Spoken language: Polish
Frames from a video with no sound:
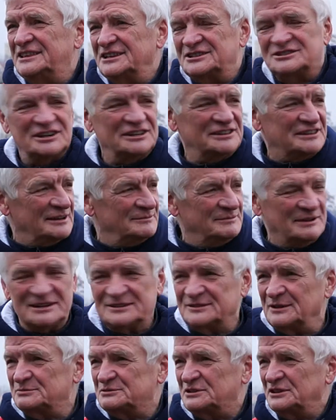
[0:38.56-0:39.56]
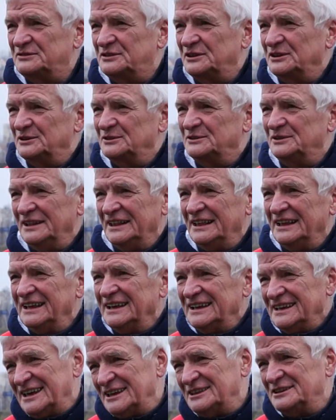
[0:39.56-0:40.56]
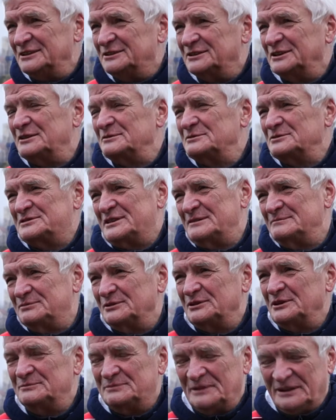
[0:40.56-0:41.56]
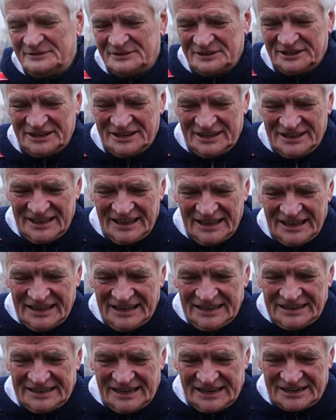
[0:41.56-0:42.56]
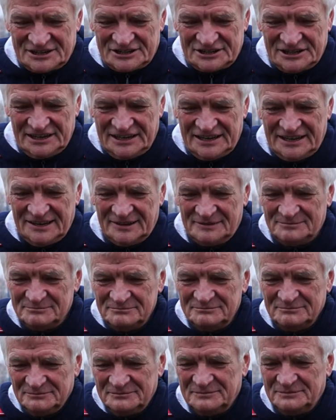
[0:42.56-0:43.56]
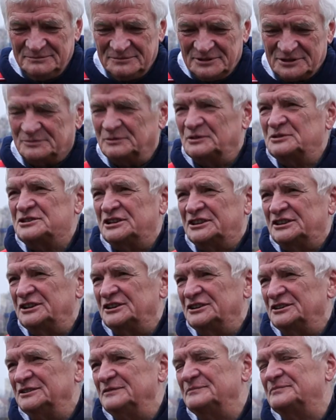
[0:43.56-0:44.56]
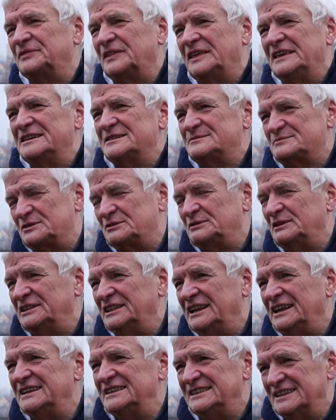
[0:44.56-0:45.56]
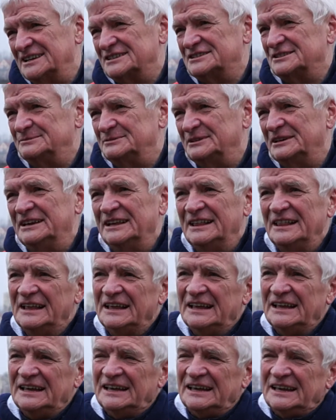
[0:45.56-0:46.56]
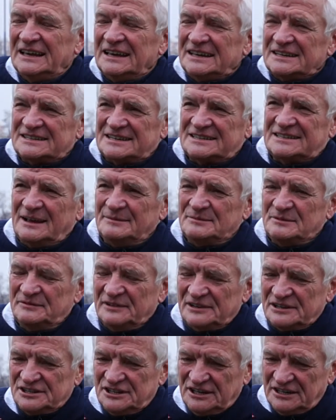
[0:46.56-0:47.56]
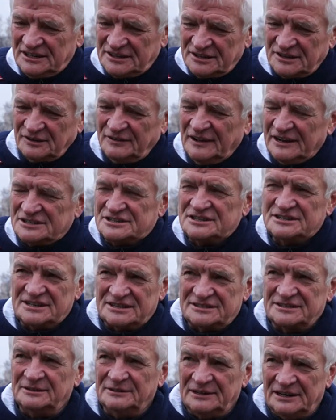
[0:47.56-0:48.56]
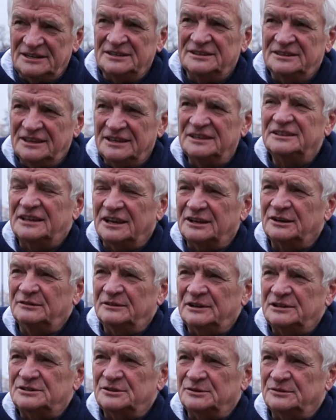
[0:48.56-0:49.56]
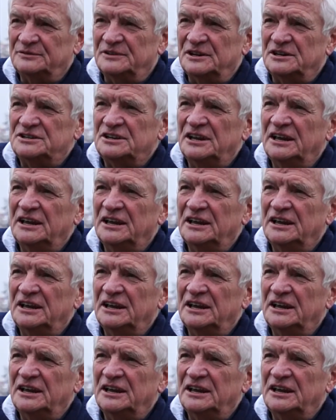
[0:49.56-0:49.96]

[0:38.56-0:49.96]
tak. dżentelmeństwo przed chwilą jedni drugim ustępują prawie. Także być może to jest przykład dla innych, żeby czasami właśnie nie tylko walczyć ze sobą, ale integrować się również.